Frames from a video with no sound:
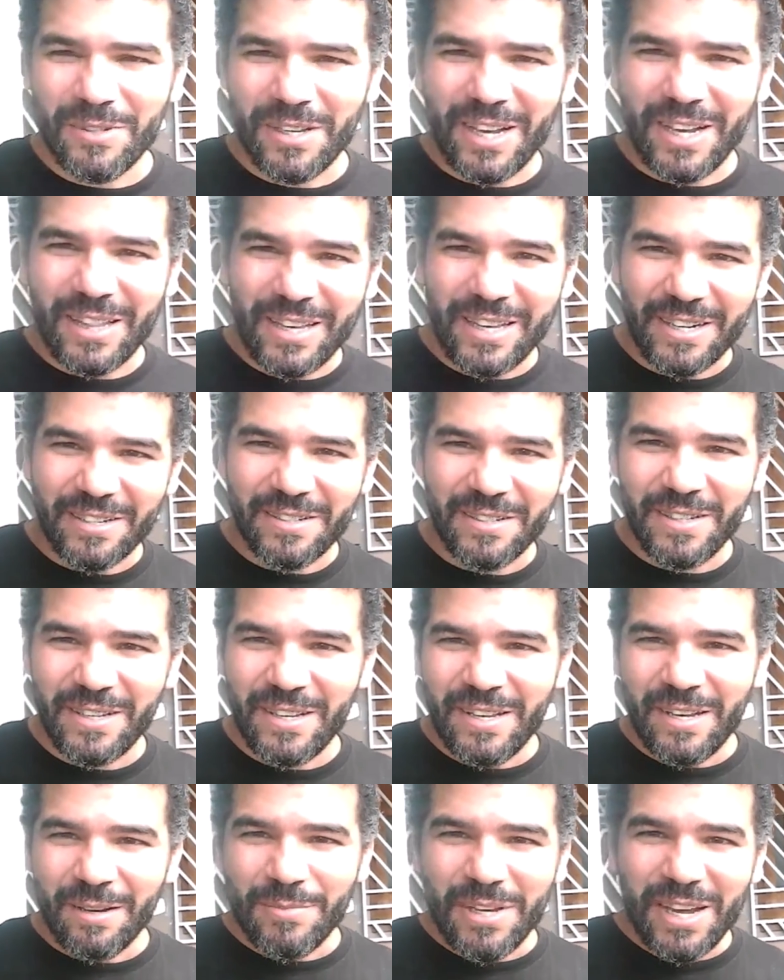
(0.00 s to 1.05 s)
Porque, galera,
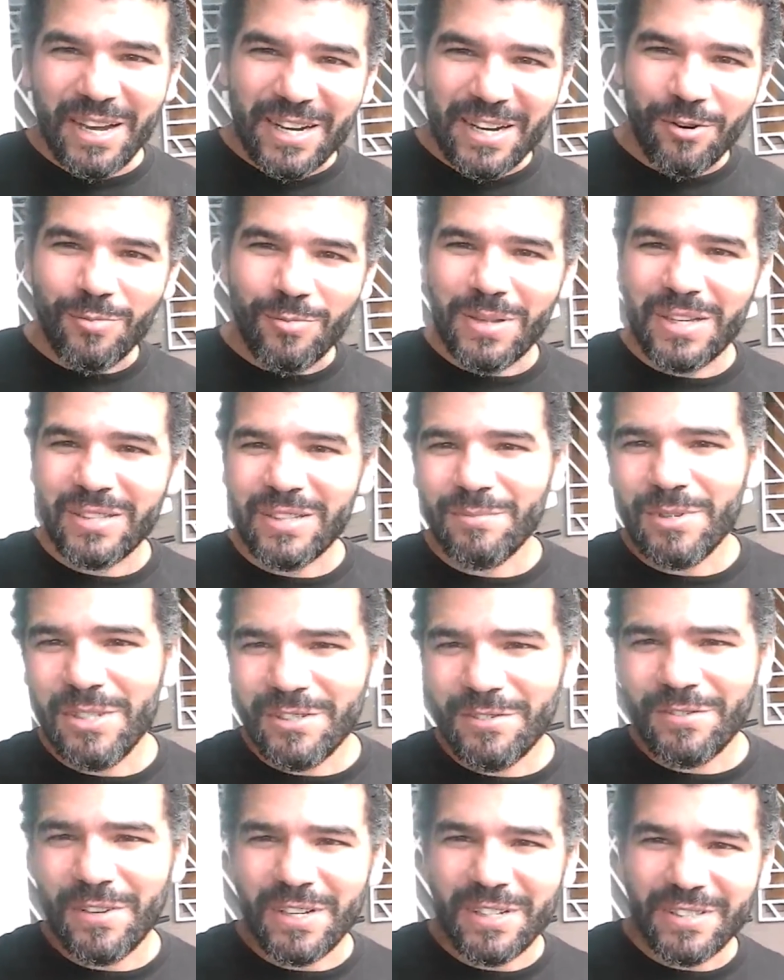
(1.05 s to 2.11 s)
minha área é
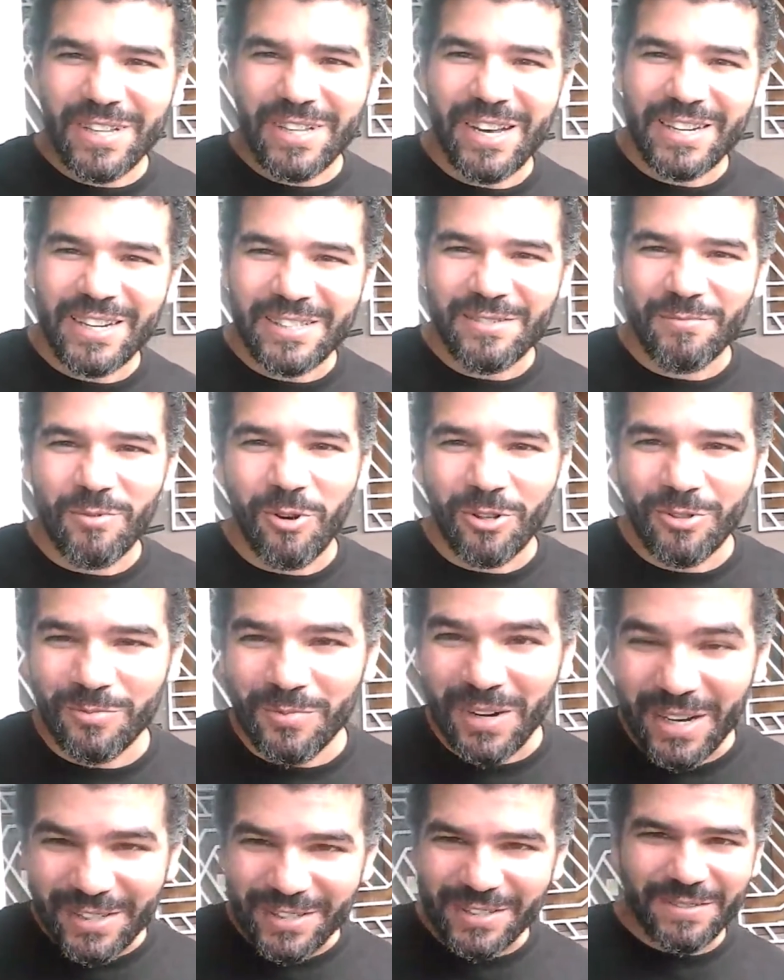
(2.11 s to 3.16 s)
completamente diferente da área de
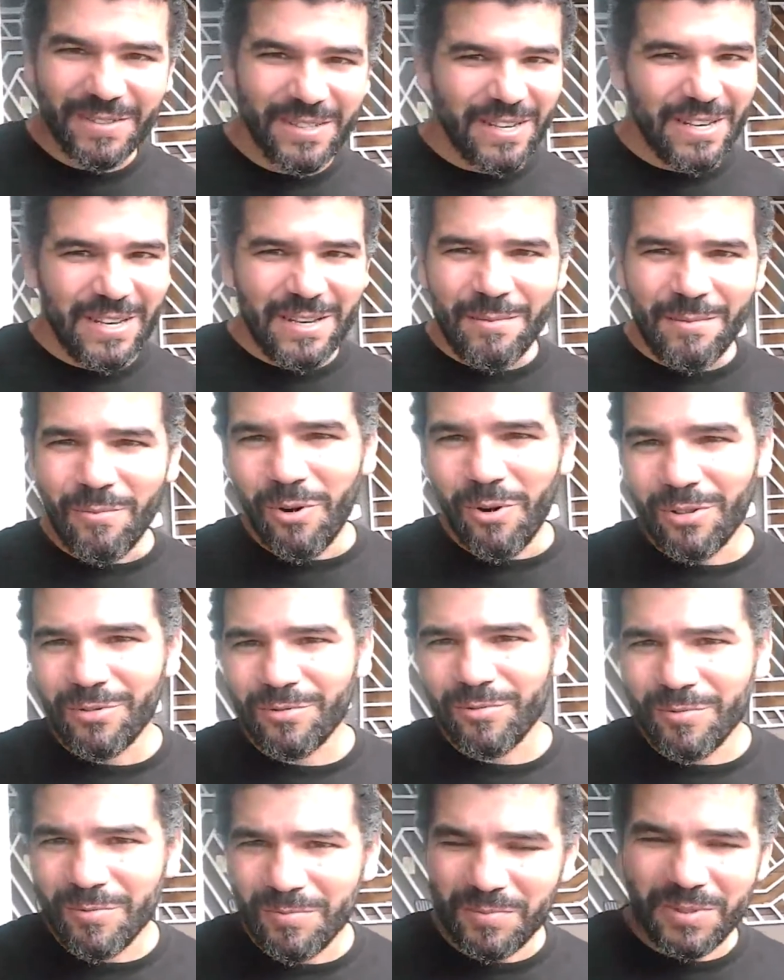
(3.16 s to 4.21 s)
moto, mas
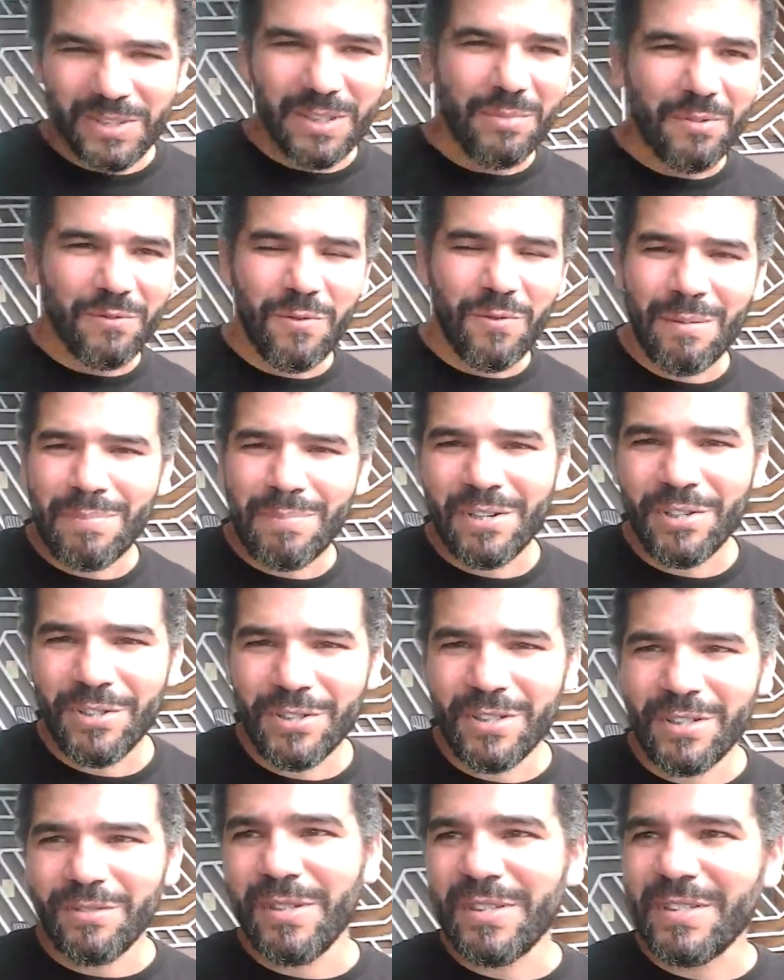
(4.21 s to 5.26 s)
moto sempre foi uma
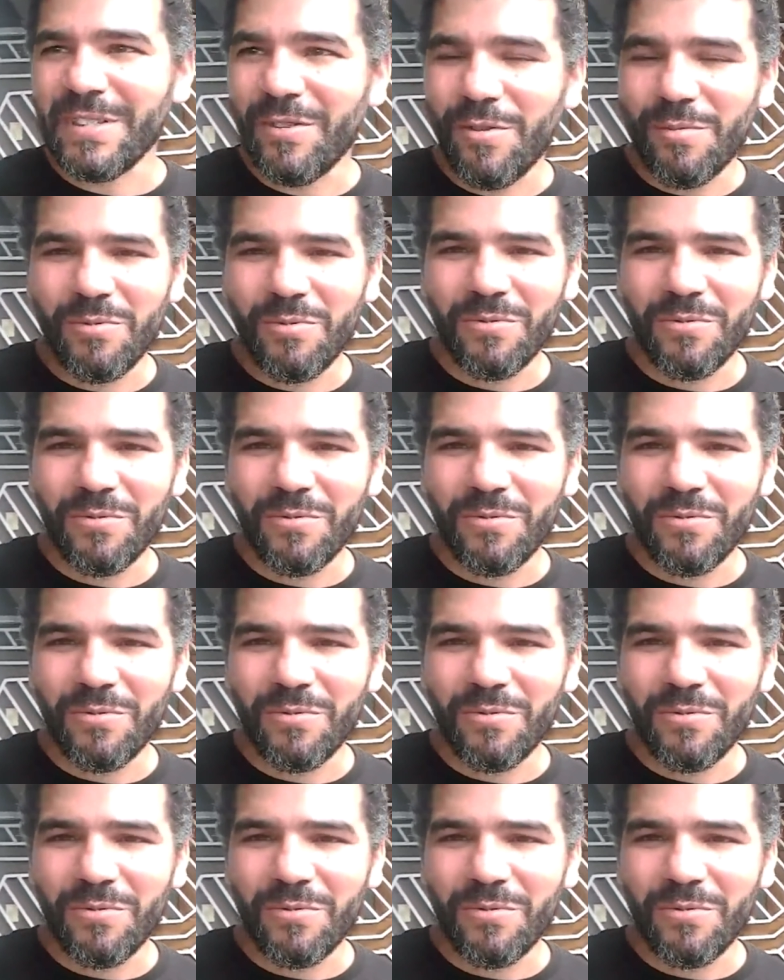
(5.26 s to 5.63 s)
paixão, assim